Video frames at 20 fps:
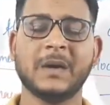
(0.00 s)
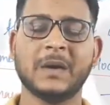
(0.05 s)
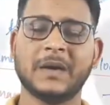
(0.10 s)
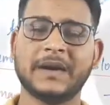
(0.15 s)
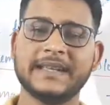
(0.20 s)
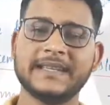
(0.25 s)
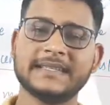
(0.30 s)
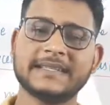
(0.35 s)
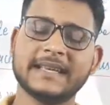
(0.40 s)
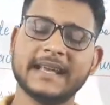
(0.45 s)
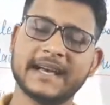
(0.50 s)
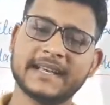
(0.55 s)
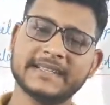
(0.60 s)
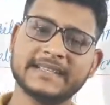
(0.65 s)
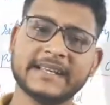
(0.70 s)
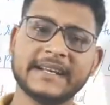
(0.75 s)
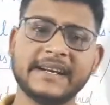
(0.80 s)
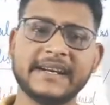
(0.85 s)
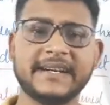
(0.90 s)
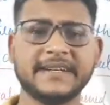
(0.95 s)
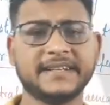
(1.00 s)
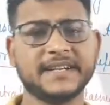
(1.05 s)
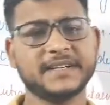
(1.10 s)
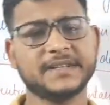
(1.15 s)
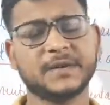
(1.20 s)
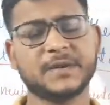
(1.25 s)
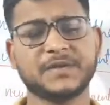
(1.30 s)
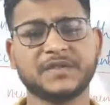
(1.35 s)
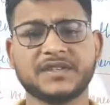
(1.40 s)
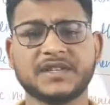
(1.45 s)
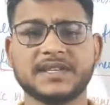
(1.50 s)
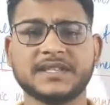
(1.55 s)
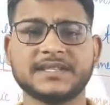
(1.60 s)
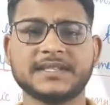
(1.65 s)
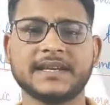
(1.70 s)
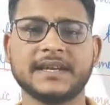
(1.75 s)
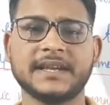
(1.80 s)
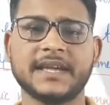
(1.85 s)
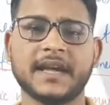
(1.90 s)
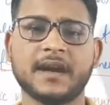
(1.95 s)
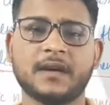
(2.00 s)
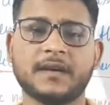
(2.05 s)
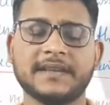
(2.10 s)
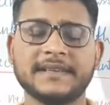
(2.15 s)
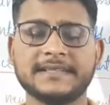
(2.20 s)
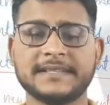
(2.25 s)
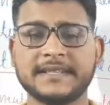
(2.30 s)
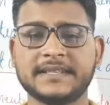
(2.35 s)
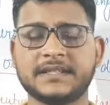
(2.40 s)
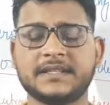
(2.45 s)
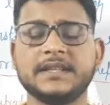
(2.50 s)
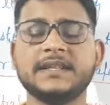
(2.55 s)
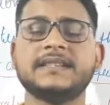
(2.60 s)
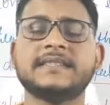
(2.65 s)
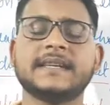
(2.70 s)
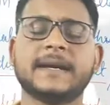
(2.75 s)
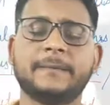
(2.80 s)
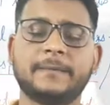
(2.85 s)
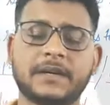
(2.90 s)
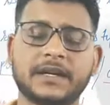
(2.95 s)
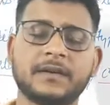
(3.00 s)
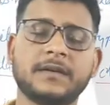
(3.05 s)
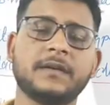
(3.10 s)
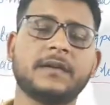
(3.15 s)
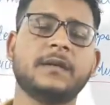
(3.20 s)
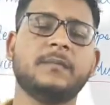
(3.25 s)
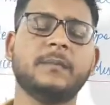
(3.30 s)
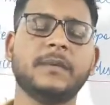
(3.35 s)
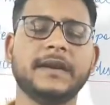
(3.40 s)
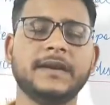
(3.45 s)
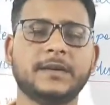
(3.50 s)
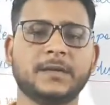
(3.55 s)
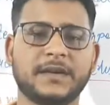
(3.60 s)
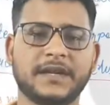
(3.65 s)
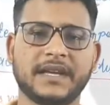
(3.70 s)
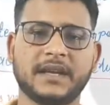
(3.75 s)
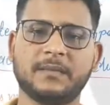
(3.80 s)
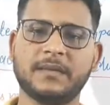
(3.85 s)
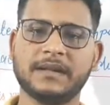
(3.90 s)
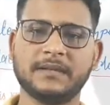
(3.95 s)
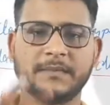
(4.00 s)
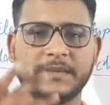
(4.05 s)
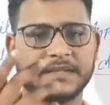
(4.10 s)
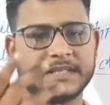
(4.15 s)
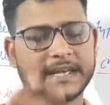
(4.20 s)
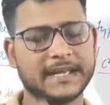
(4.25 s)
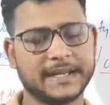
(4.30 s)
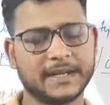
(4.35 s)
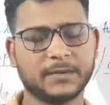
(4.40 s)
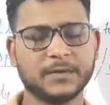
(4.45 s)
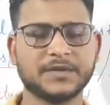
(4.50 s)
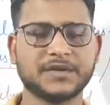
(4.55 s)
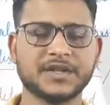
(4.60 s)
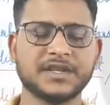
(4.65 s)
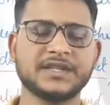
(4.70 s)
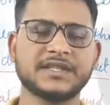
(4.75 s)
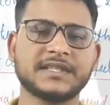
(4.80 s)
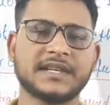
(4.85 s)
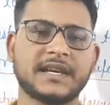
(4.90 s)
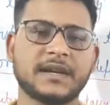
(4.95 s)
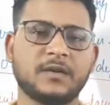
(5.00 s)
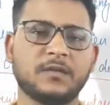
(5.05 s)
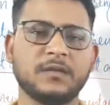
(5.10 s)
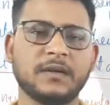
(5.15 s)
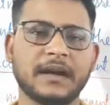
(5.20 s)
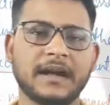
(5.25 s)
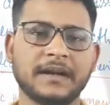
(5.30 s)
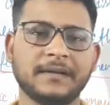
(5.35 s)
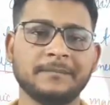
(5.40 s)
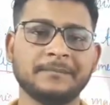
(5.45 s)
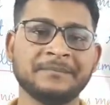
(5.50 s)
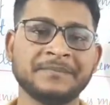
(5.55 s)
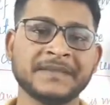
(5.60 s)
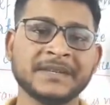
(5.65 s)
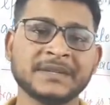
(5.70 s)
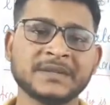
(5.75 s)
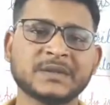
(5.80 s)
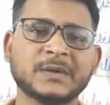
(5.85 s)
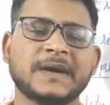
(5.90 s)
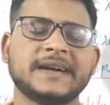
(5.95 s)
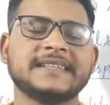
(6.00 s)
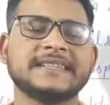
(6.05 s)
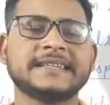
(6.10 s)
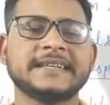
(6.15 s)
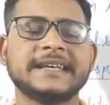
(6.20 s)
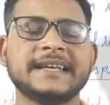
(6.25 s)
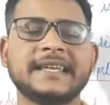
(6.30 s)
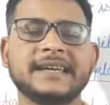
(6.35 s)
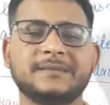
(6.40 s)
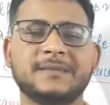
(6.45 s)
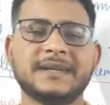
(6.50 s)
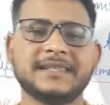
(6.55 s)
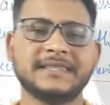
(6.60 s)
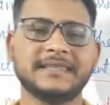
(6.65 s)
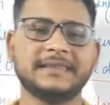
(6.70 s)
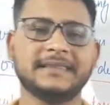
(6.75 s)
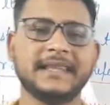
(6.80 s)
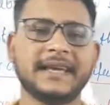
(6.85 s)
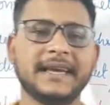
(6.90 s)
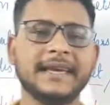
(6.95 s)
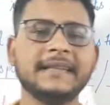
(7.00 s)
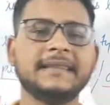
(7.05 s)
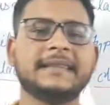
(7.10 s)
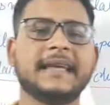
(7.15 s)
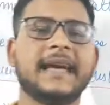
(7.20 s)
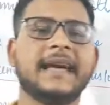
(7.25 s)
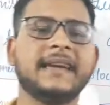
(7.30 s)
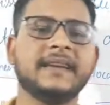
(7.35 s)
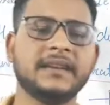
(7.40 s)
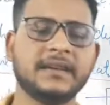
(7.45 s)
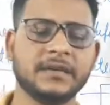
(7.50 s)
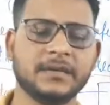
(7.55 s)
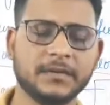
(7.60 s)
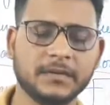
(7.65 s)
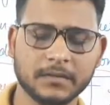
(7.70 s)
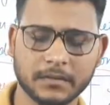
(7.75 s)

और इस यहाँ से रिलेटेड क्वेश्चन करिए और इस इस चैप्टर को कंप्लीट होने के बाद मैं सारे क्वेश्चन कराऊंगा तो आज के लिए बस इतना ही थैंक यू